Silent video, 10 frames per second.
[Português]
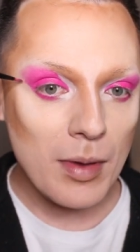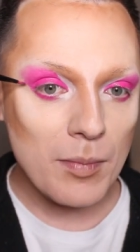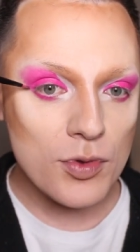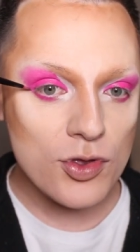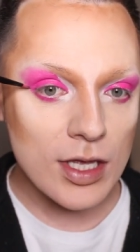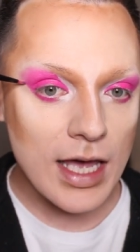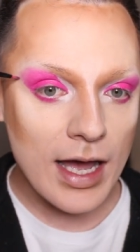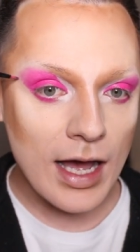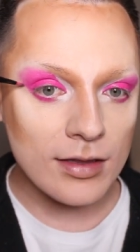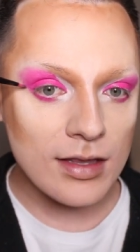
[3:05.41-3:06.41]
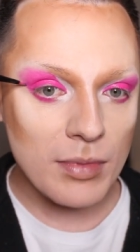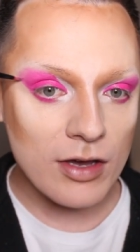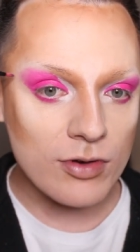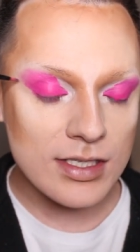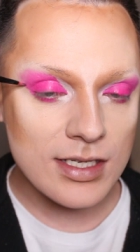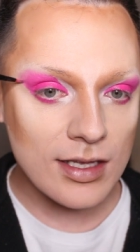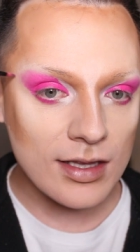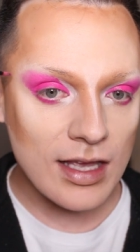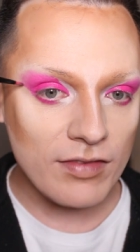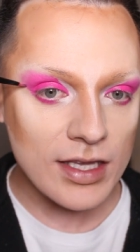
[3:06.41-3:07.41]
Mas podia dar errado também. Quando você
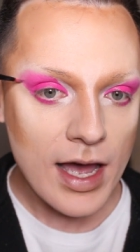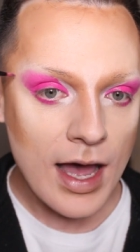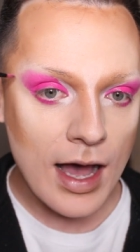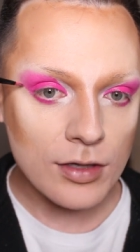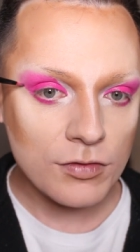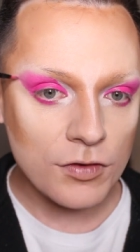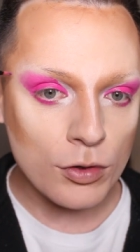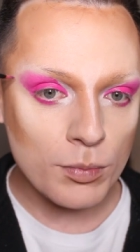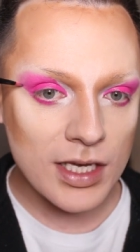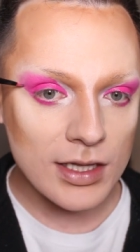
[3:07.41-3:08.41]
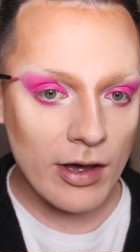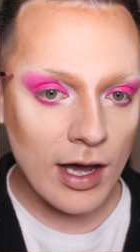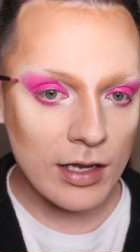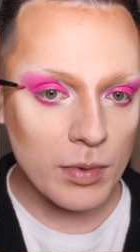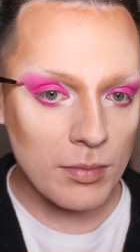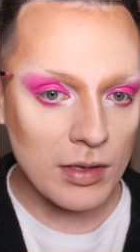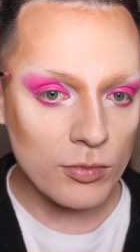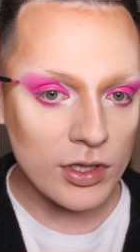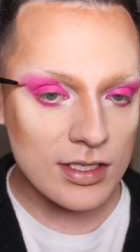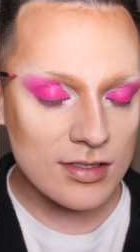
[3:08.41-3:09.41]
tentar, vai dar errado, viu? Porque deu errado para mim
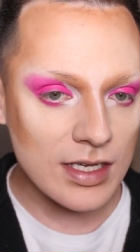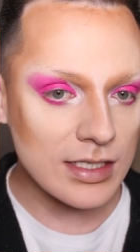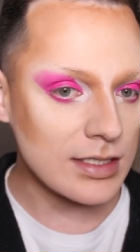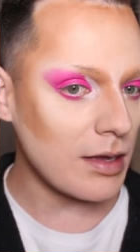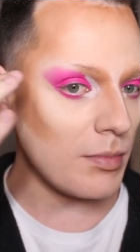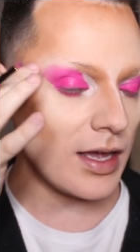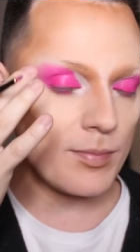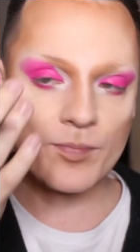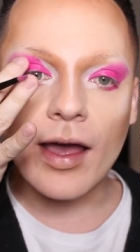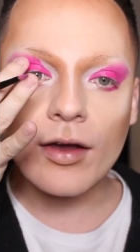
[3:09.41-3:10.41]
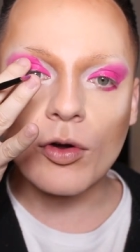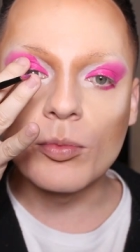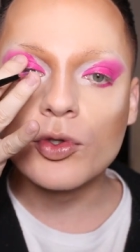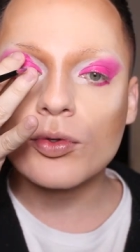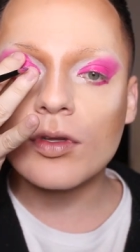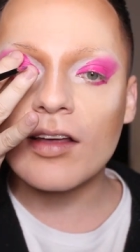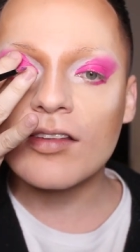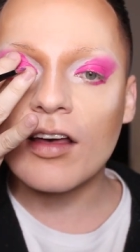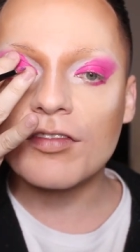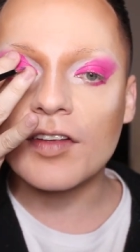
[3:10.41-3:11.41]
muitas vezes também, né? Como tudo
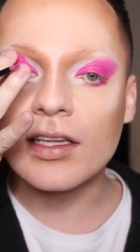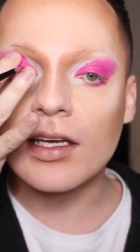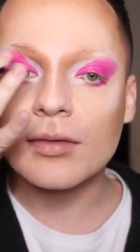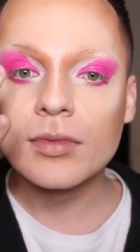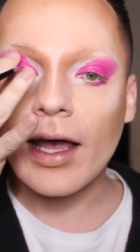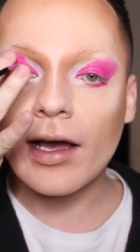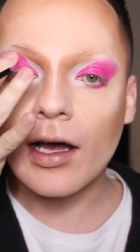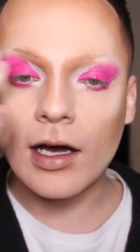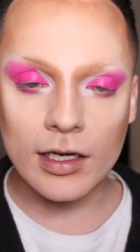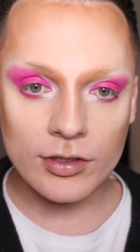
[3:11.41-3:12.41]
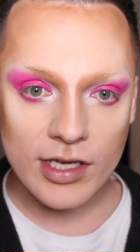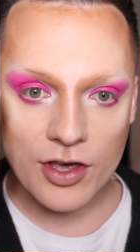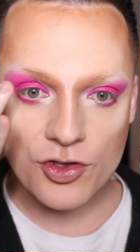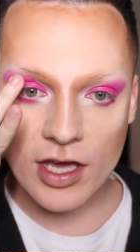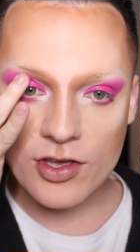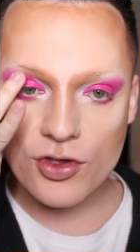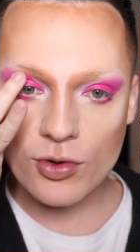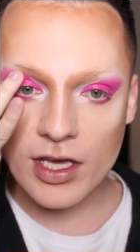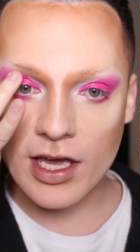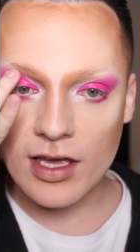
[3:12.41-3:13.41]
nessa vida. É errando que a
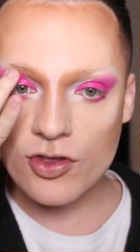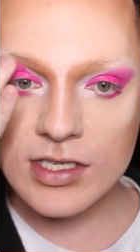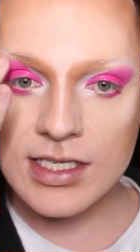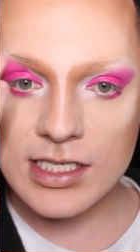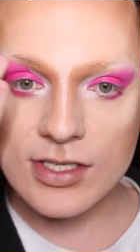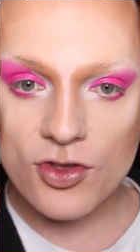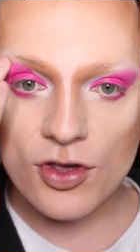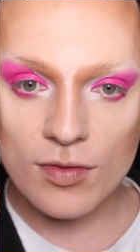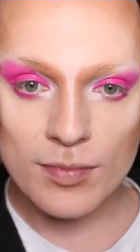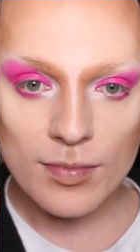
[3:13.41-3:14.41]
gente o quê? Desiste.